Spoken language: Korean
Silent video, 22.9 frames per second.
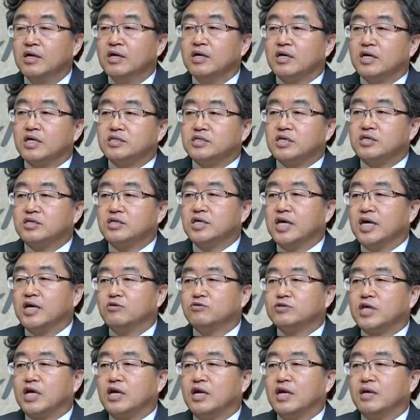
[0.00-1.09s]
그래서 그
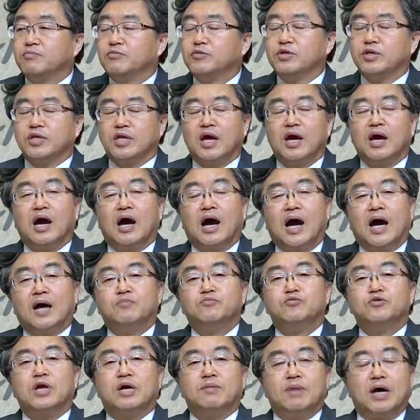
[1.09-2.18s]
예루살렘은
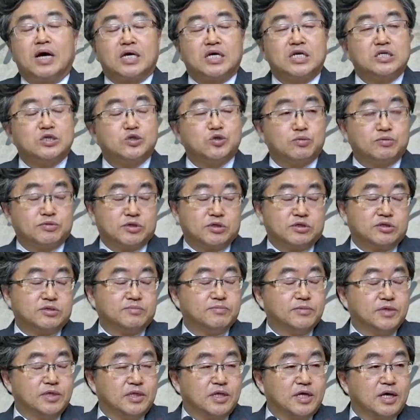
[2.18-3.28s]
아무나 맡길 수
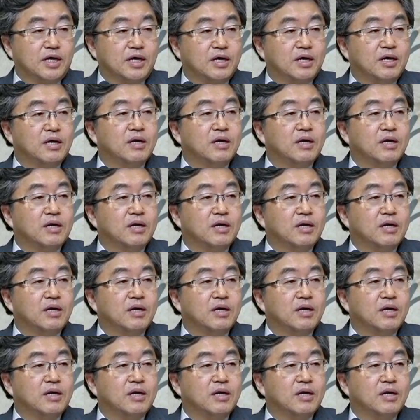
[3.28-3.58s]
없었습니다.